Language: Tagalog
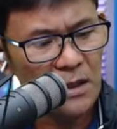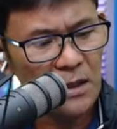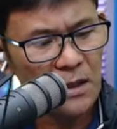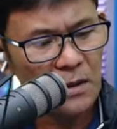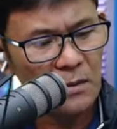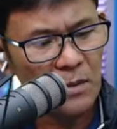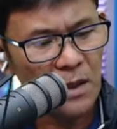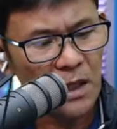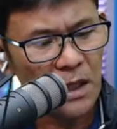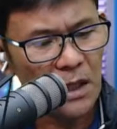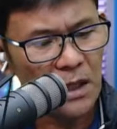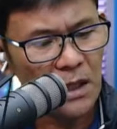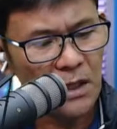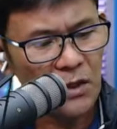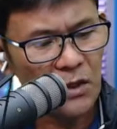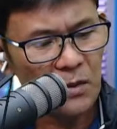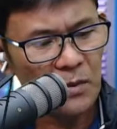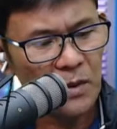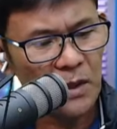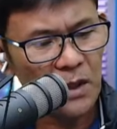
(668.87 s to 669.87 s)
Margaret
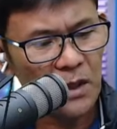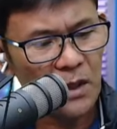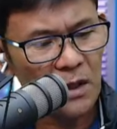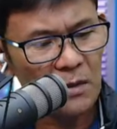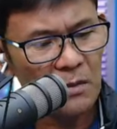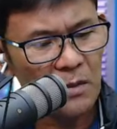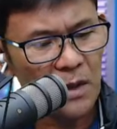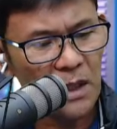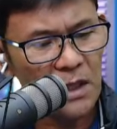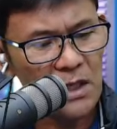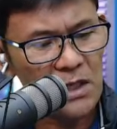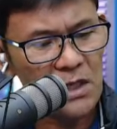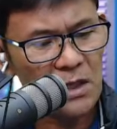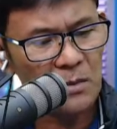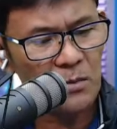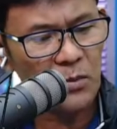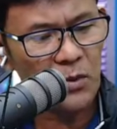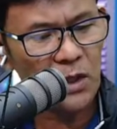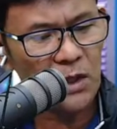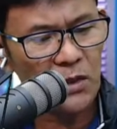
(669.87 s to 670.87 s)
Rivera, may
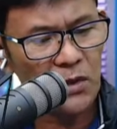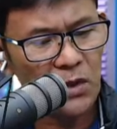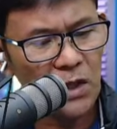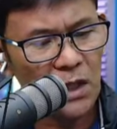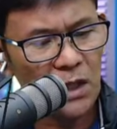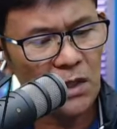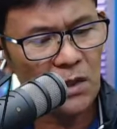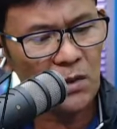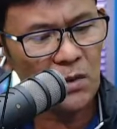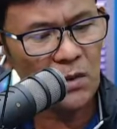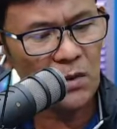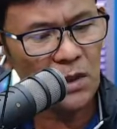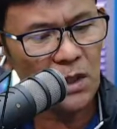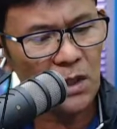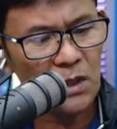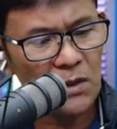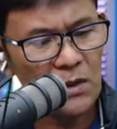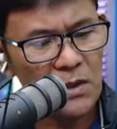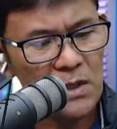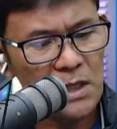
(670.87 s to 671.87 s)
kasabwat yan kung
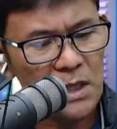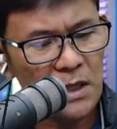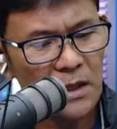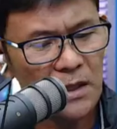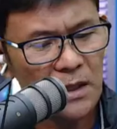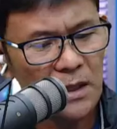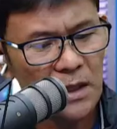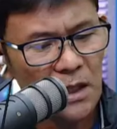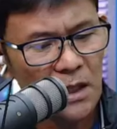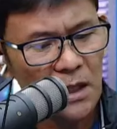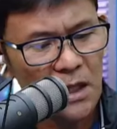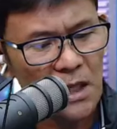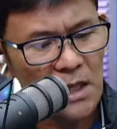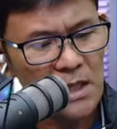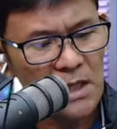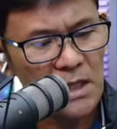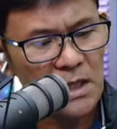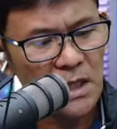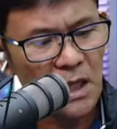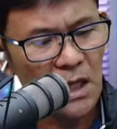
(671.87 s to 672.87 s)
ganon, sir,
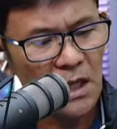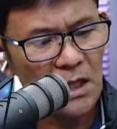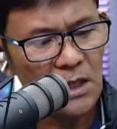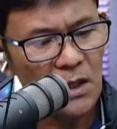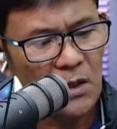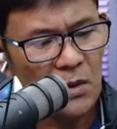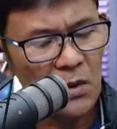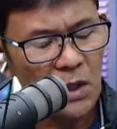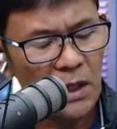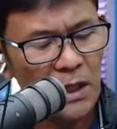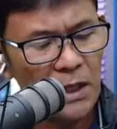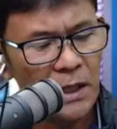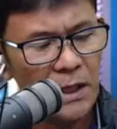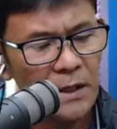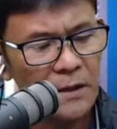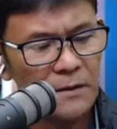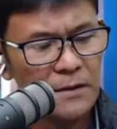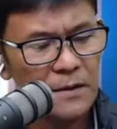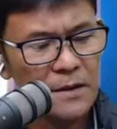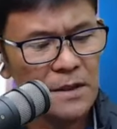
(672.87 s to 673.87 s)
kasi ayaw
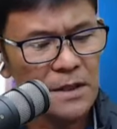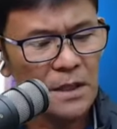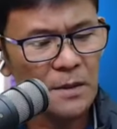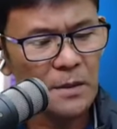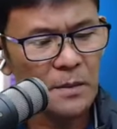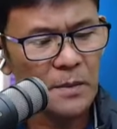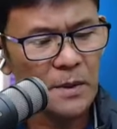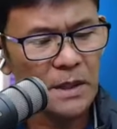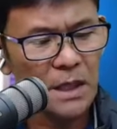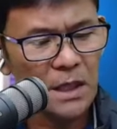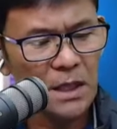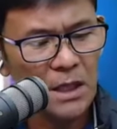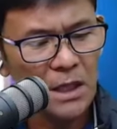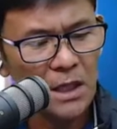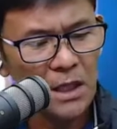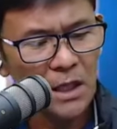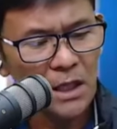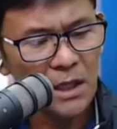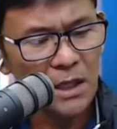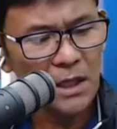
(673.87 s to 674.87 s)
hulihin. Sabi pa niya,
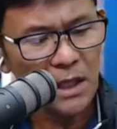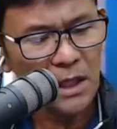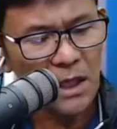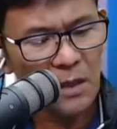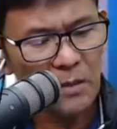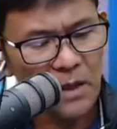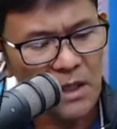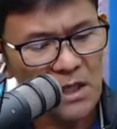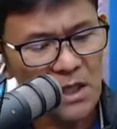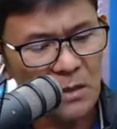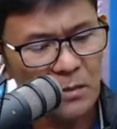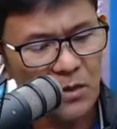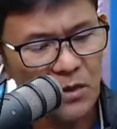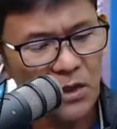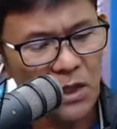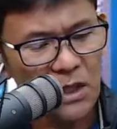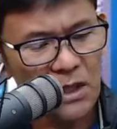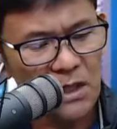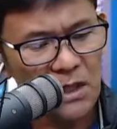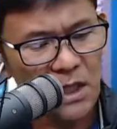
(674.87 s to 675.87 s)
economic
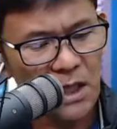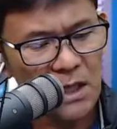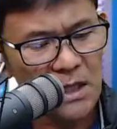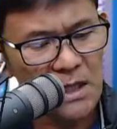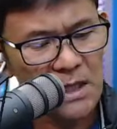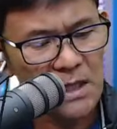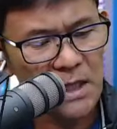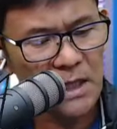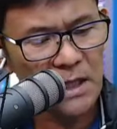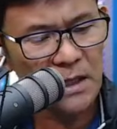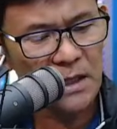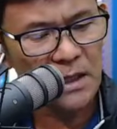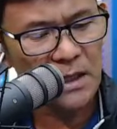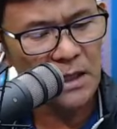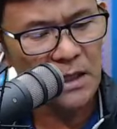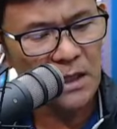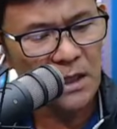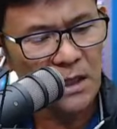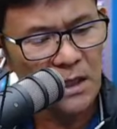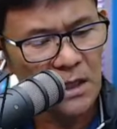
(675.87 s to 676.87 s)
sabotage yan, sir.
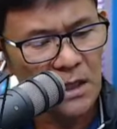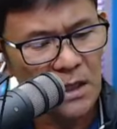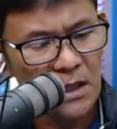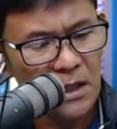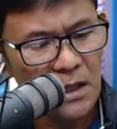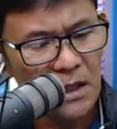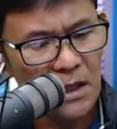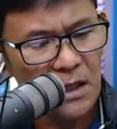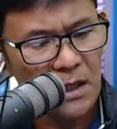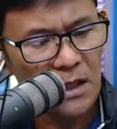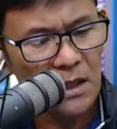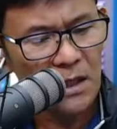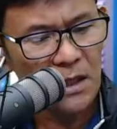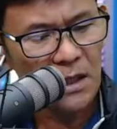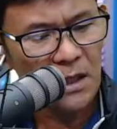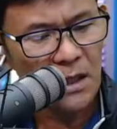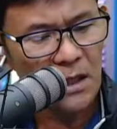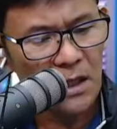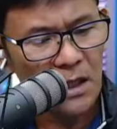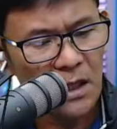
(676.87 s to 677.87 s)

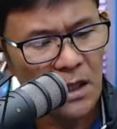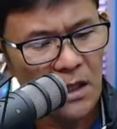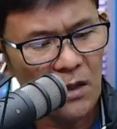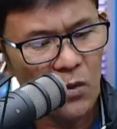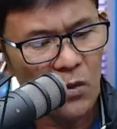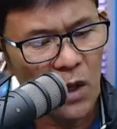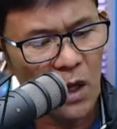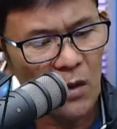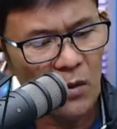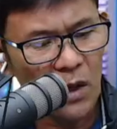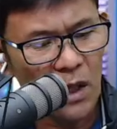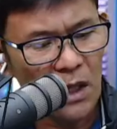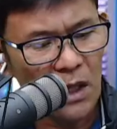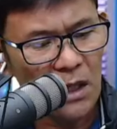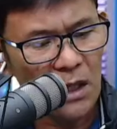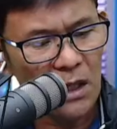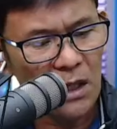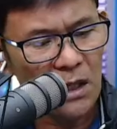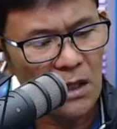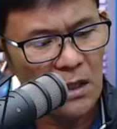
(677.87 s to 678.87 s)
Kawawa,
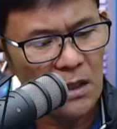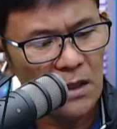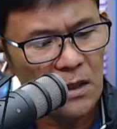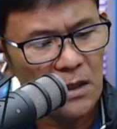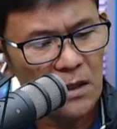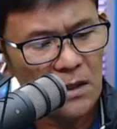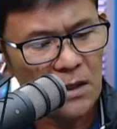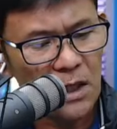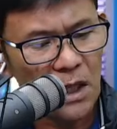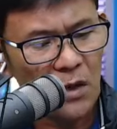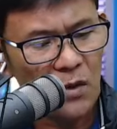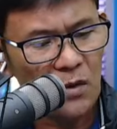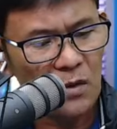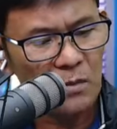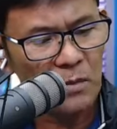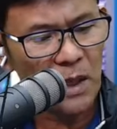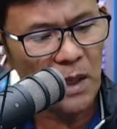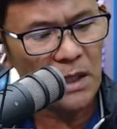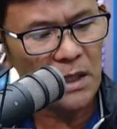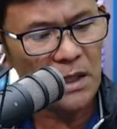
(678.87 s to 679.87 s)
taong
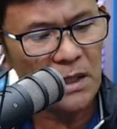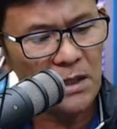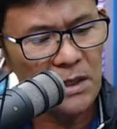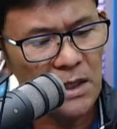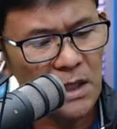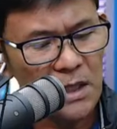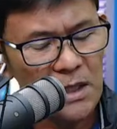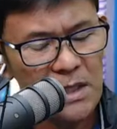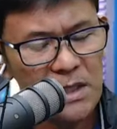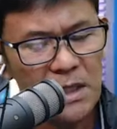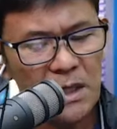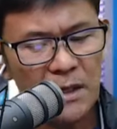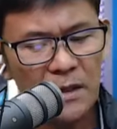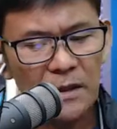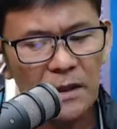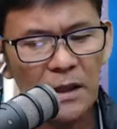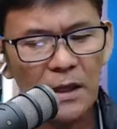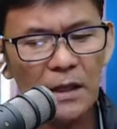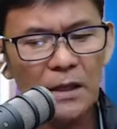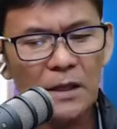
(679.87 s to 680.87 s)
bayan yan, sir,
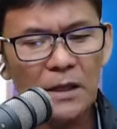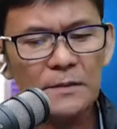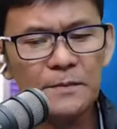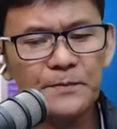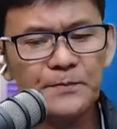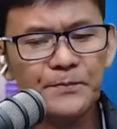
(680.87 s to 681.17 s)
yan.